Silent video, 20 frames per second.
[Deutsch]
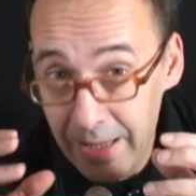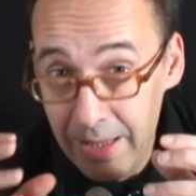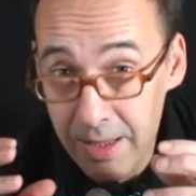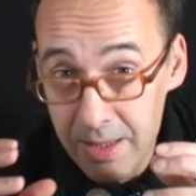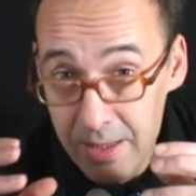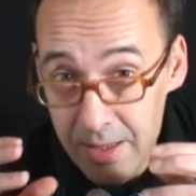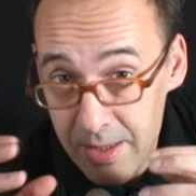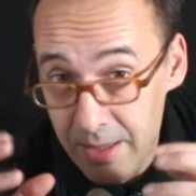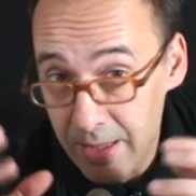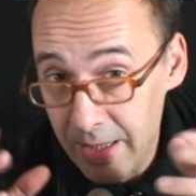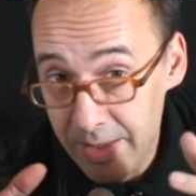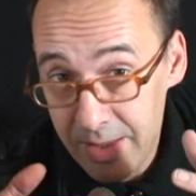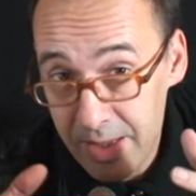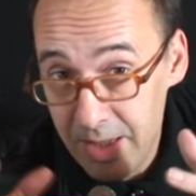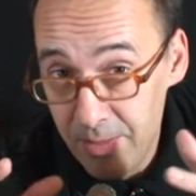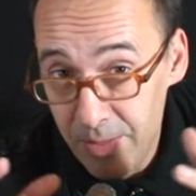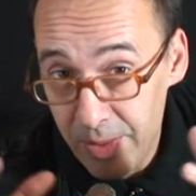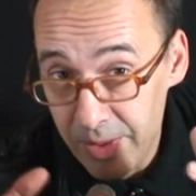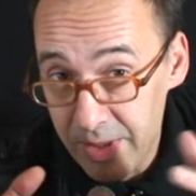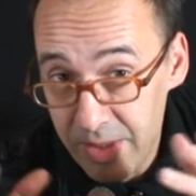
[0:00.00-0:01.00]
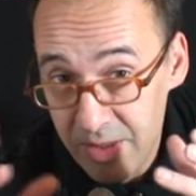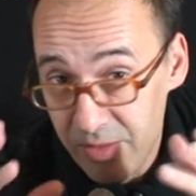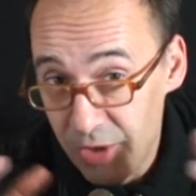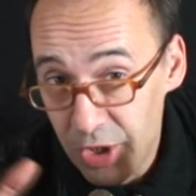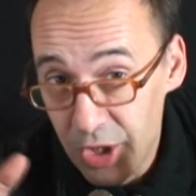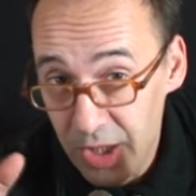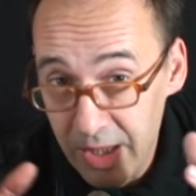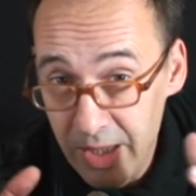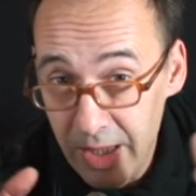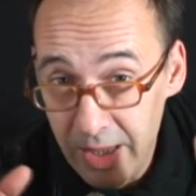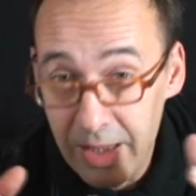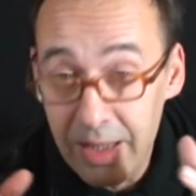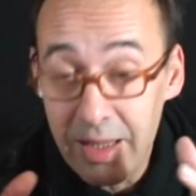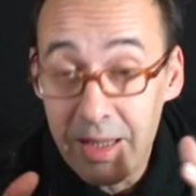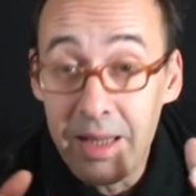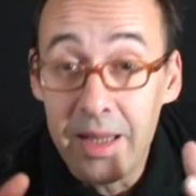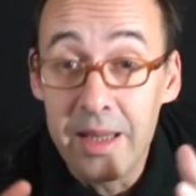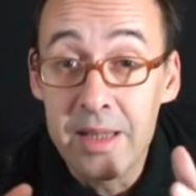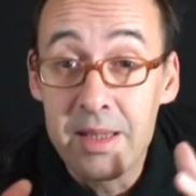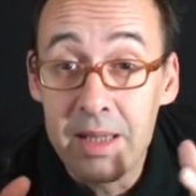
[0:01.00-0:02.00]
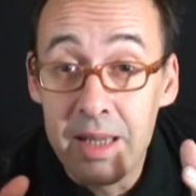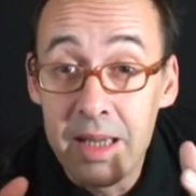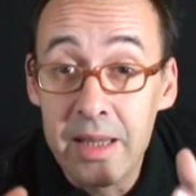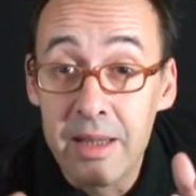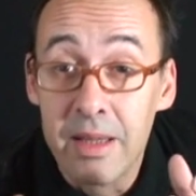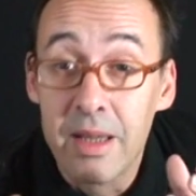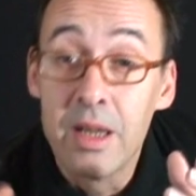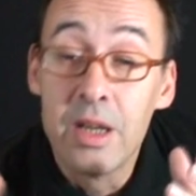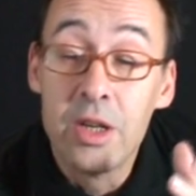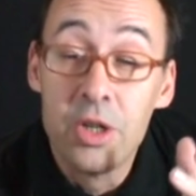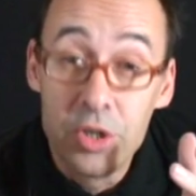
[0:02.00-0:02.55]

eigentlich ist es ganz simpel, das versteht eigentlich jedes Kind.